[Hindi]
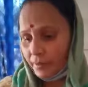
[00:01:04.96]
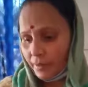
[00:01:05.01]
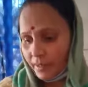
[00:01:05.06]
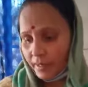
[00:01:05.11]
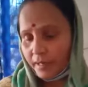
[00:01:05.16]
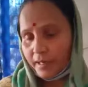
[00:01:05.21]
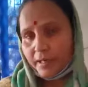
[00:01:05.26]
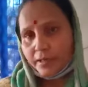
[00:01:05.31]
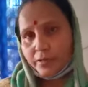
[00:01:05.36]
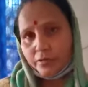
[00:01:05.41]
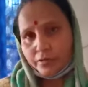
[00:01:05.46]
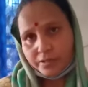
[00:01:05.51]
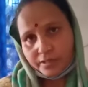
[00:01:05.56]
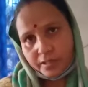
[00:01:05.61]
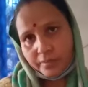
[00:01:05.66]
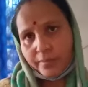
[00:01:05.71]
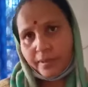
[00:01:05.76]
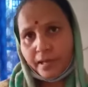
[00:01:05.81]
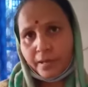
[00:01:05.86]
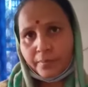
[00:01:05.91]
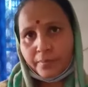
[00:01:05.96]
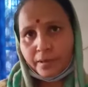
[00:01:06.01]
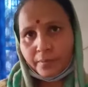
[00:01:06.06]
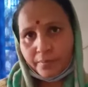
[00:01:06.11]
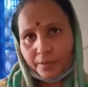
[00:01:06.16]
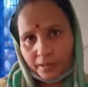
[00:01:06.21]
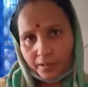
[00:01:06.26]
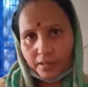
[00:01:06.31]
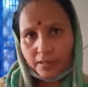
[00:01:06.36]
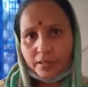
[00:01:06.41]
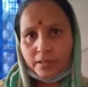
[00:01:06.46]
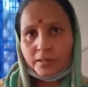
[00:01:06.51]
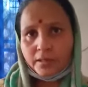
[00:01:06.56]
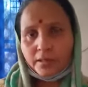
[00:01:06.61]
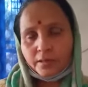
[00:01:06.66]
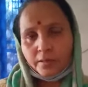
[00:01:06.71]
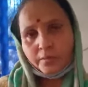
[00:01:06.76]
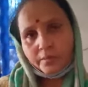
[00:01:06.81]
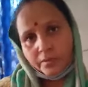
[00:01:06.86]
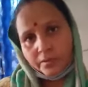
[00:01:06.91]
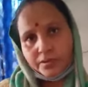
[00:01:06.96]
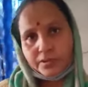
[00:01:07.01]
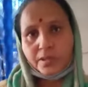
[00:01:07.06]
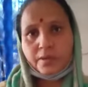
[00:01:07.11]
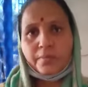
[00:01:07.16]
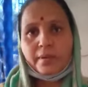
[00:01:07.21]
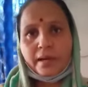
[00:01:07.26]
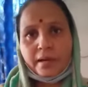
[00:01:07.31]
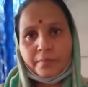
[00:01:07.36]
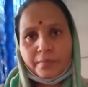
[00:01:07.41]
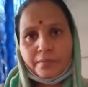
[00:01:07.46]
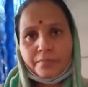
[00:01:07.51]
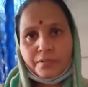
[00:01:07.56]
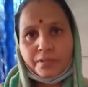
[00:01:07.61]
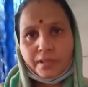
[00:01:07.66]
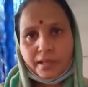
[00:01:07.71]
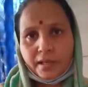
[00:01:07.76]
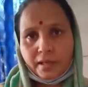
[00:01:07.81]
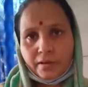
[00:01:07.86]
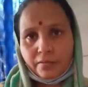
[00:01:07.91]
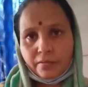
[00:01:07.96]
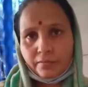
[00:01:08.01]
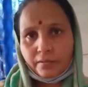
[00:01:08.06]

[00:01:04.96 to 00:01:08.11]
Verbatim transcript: करना है तो इसके बारे में हमें इसके बारे में बताया